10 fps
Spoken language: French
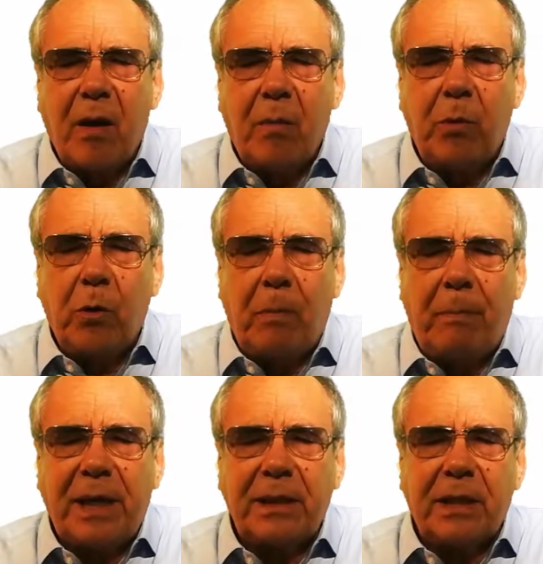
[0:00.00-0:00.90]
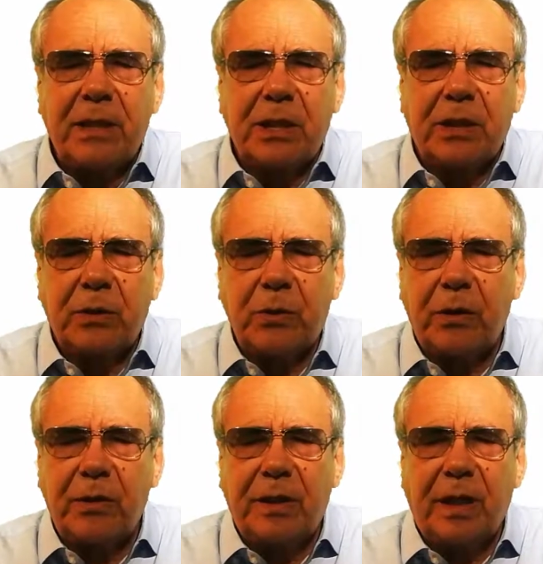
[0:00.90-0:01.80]
pour partager sur
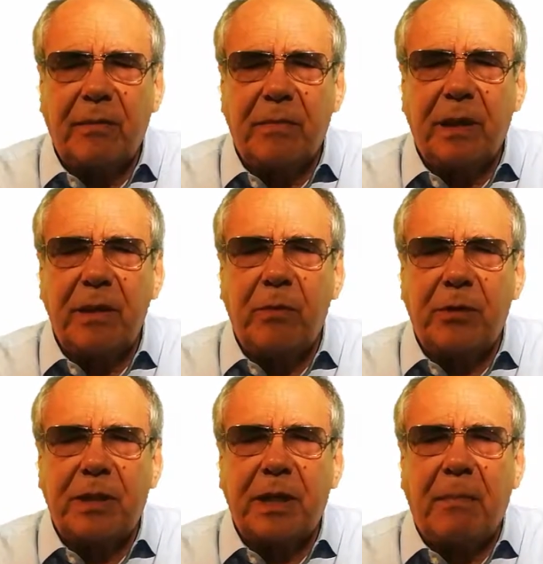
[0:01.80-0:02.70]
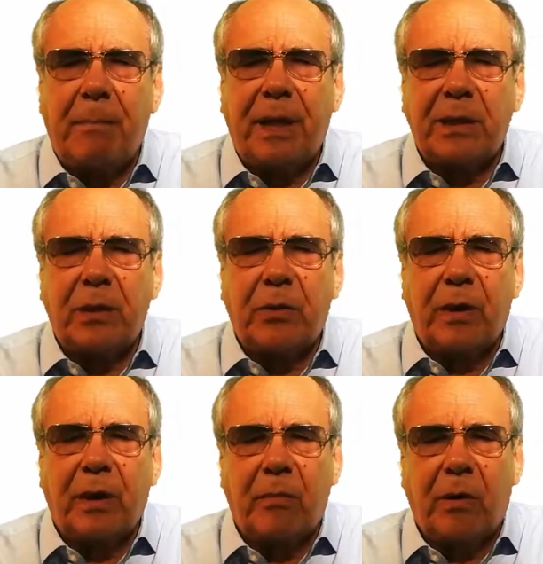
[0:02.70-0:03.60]
un thème qui me tient
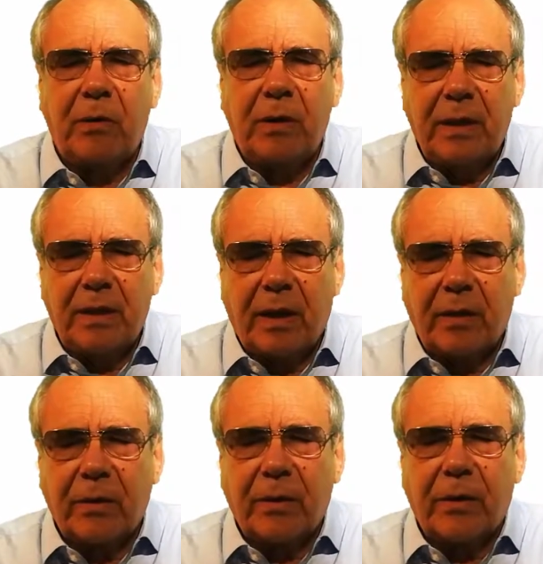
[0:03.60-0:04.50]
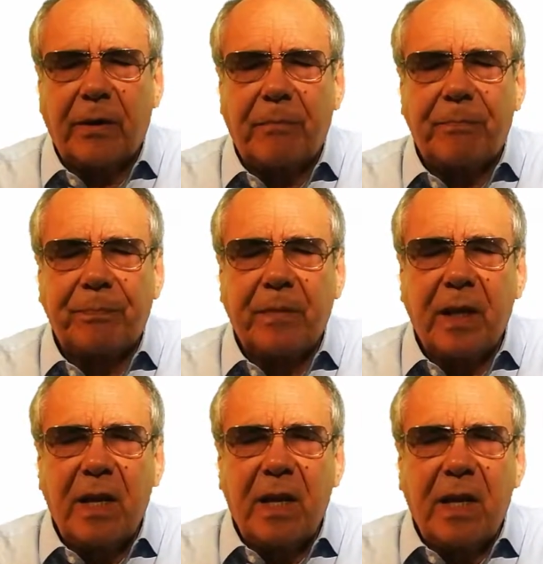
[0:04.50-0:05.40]
particulièrement à cœur
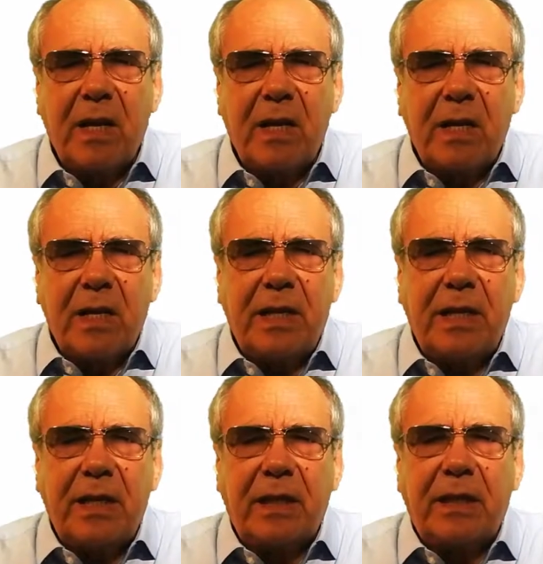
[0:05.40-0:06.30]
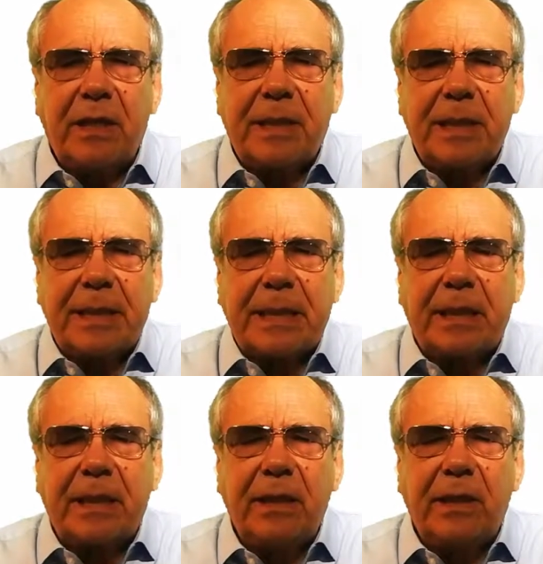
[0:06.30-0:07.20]
et qui
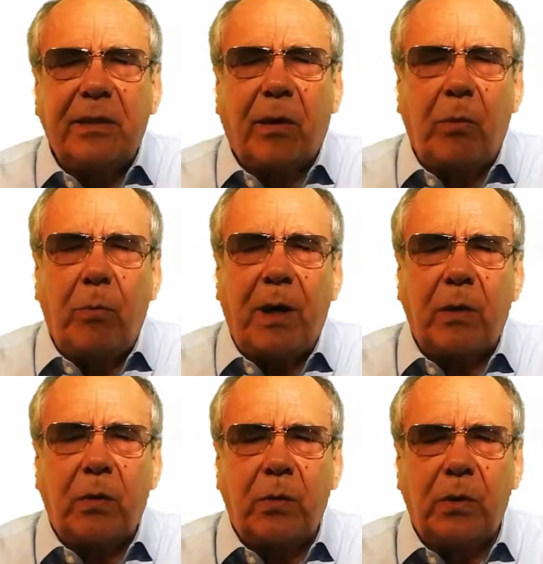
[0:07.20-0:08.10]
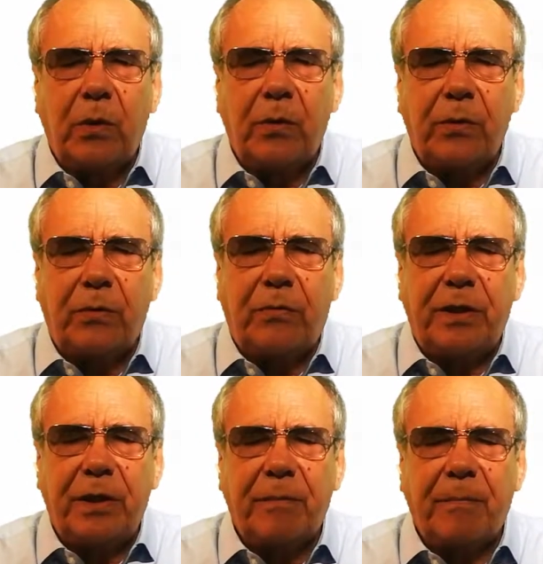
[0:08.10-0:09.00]
s'inscrit dans mon parcours de vie.